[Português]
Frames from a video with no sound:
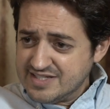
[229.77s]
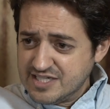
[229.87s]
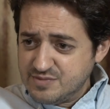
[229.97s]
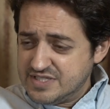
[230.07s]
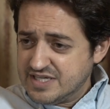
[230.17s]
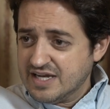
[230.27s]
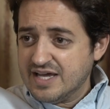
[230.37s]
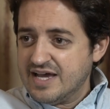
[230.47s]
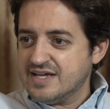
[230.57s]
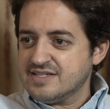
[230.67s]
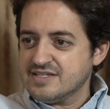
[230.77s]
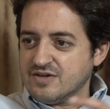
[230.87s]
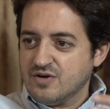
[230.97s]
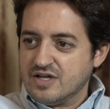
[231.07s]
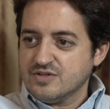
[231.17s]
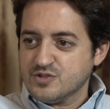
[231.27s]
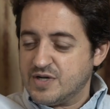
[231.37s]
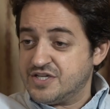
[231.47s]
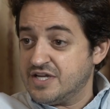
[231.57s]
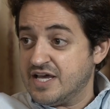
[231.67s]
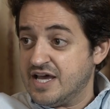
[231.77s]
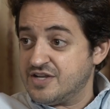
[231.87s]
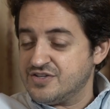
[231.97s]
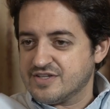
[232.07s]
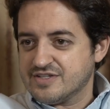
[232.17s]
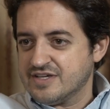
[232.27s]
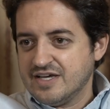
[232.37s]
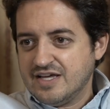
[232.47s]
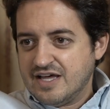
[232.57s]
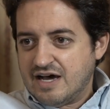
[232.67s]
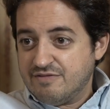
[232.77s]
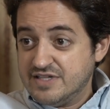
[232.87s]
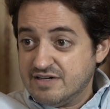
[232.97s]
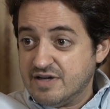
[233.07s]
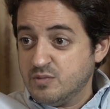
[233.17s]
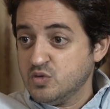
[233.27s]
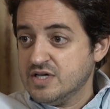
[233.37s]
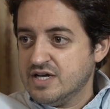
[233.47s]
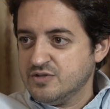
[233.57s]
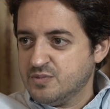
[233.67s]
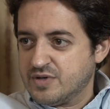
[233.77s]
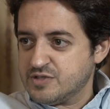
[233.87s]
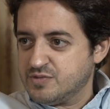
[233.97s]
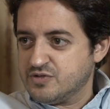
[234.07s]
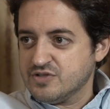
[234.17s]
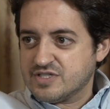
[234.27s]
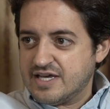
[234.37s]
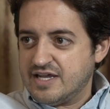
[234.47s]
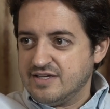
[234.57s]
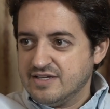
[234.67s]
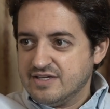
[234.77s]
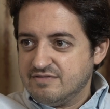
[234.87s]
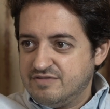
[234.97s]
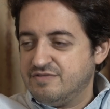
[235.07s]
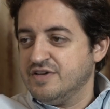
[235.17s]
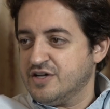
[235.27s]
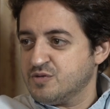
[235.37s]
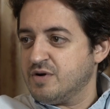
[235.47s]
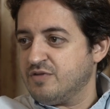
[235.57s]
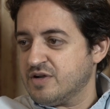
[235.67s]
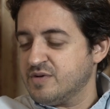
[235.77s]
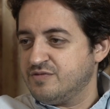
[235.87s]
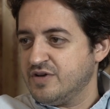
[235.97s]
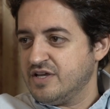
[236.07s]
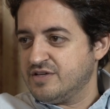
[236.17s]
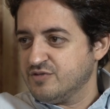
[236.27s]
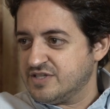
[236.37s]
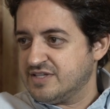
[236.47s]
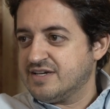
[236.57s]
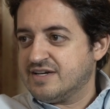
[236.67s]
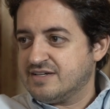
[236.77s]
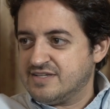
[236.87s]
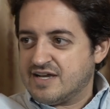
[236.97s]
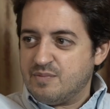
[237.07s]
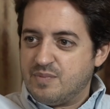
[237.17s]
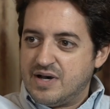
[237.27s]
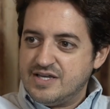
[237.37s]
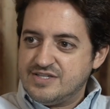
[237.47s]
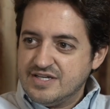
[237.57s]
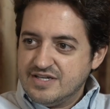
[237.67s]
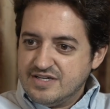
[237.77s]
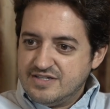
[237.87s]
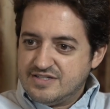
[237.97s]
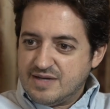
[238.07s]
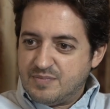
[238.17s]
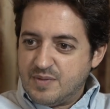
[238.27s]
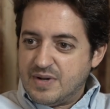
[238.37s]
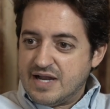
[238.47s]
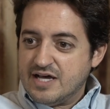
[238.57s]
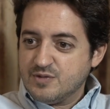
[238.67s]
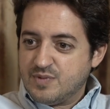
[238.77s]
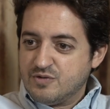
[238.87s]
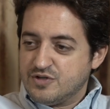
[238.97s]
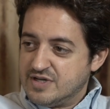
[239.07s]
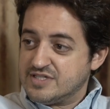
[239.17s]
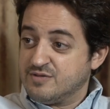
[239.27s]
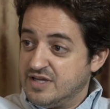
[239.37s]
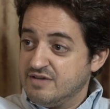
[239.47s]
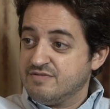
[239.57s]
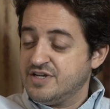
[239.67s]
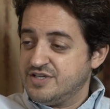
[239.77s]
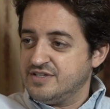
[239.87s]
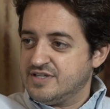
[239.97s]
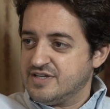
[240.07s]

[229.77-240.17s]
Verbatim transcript: das bicicletas, agora dos patinetes, quer dizer, a vida vai mudando porque as pessoas querem viver de uma forma diferente. Você tem que ser capaz de estar preparado para continuar sendo relevante e